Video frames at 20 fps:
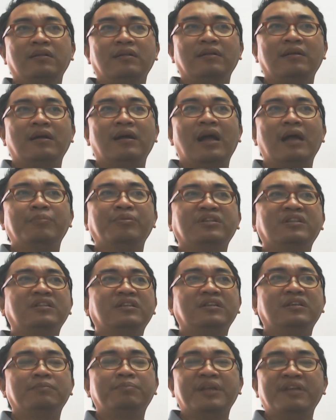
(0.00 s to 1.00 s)
还不是
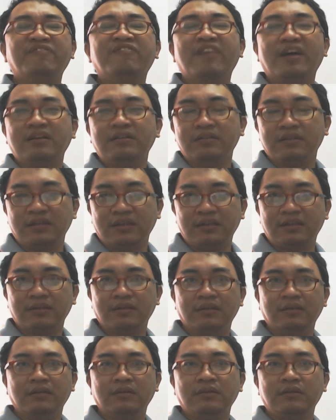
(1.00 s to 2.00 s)
一个平凡的一个
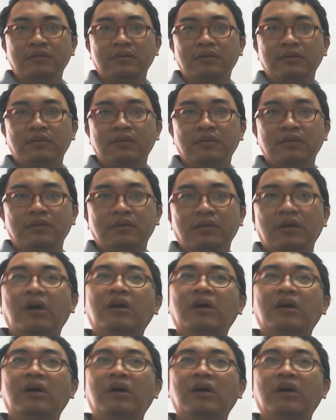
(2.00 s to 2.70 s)
啊！